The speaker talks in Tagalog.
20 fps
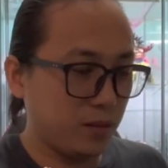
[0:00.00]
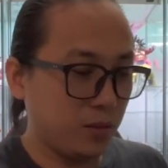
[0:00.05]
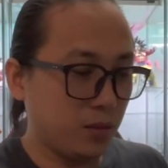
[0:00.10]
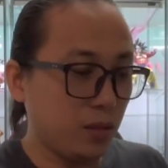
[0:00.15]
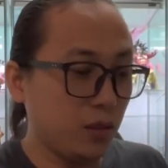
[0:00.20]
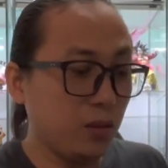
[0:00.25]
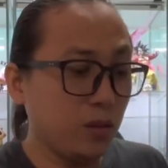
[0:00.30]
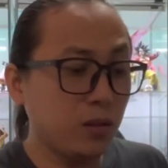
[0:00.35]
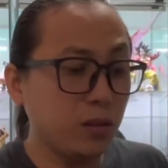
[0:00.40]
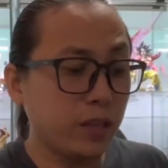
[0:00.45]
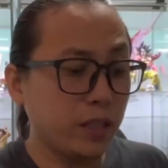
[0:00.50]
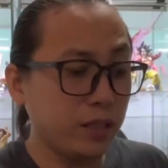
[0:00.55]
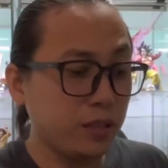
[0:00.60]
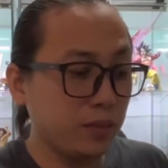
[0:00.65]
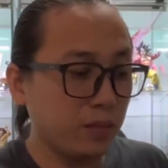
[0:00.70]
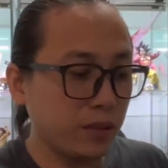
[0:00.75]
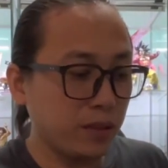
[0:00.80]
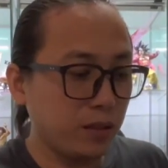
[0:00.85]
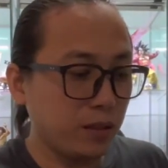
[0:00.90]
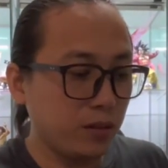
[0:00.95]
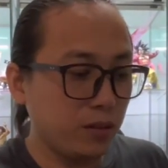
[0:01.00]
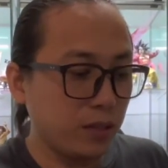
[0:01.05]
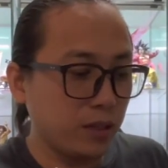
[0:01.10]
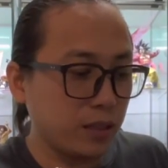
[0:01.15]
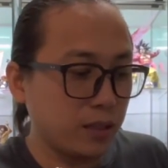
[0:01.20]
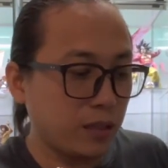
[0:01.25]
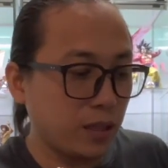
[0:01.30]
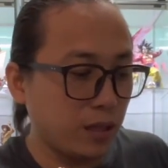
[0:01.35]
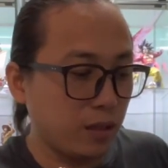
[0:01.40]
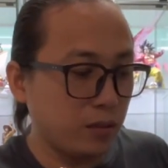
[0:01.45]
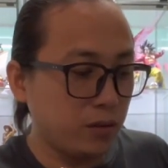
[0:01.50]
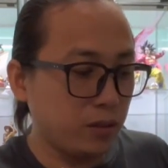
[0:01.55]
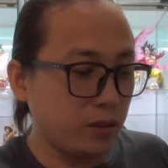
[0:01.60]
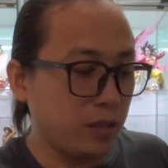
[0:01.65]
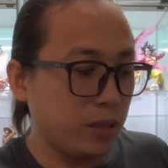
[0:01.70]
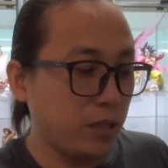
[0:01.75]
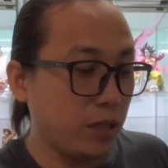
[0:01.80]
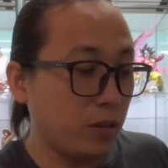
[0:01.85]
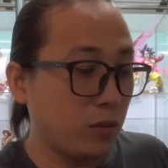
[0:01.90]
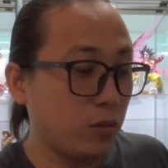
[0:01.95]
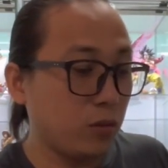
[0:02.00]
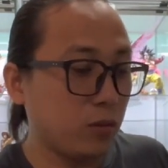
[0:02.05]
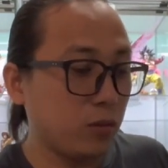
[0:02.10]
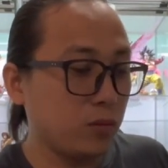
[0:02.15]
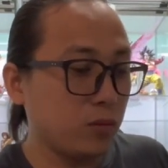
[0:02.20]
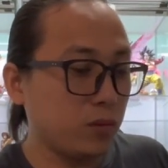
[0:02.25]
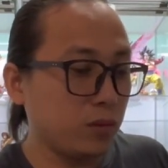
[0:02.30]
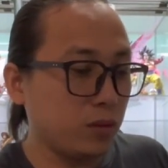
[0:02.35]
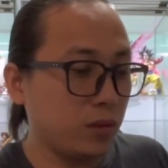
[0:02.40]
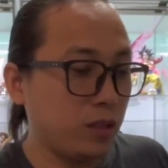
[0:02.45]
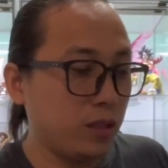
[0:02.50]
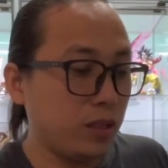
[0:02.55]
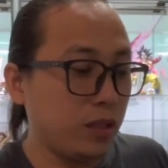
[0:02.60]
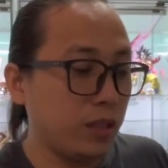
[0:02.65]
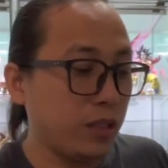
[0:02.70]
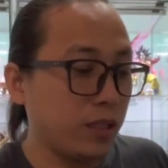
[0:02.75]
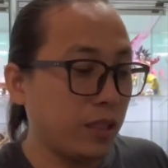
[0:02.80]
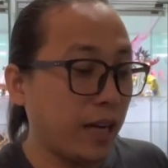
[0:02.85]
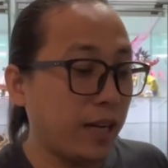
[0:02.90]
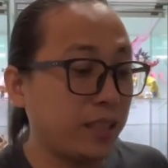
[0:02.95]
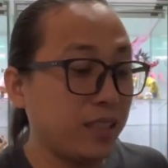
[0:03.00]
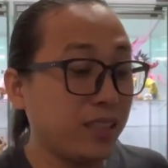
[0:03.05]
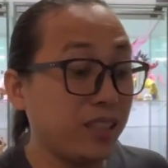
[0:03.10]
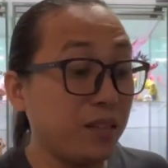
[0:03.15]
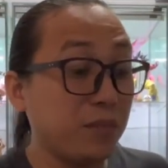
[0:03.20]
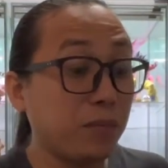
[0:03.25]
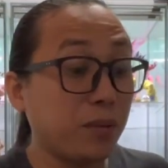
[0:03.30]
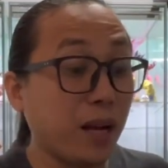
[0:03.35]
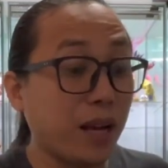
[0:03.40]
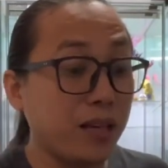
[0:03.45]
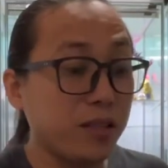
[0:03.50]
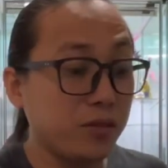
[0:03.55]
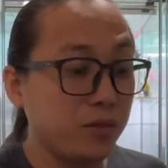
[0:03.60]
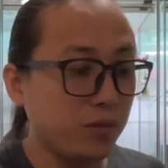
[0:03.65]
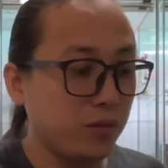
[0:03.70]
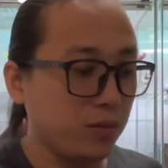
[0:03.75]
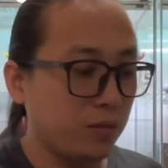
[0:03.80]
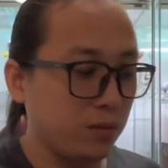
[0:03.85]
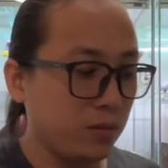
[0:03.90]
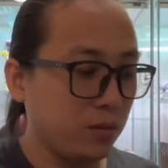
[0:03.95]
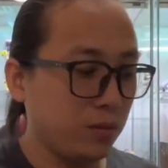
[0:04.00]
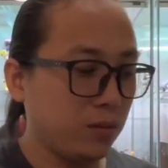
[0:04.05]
Oo oh, guys, pag nangungulikta ako, hindi ako hindi, kahit hindi brand yun, no?